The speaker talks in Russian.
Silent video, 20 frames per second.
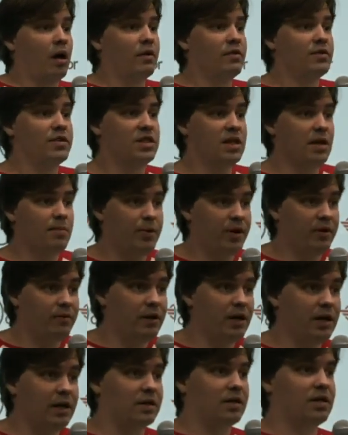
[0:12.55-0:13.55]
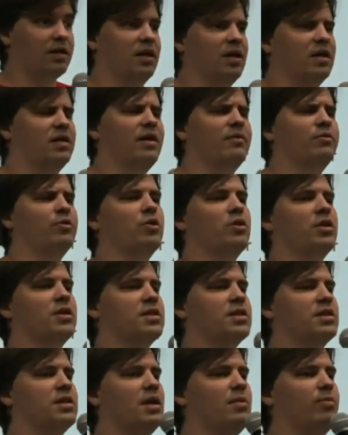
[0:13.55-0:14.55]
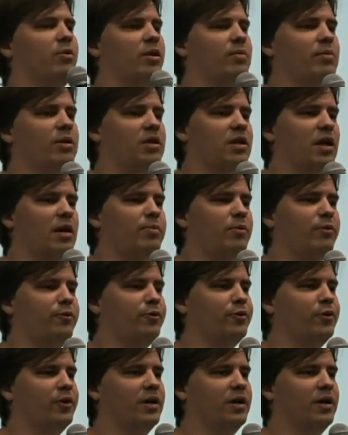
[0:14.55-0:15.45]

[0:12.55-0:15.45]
Всем привет! Давно у нас не было метапов,